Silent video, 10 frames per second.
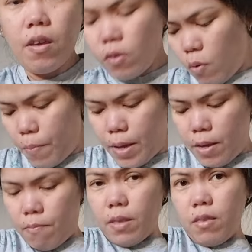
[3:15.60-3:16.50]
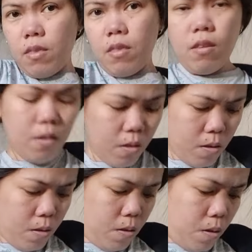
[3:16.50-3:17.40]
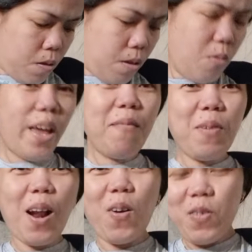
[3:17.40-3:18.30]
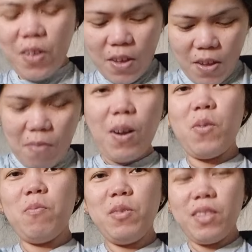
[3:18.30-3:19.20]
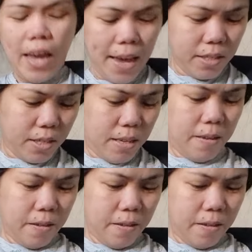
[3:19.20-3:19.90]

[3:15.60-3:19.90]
Ito, panghigpit. Baya, para akong, para akong buntis.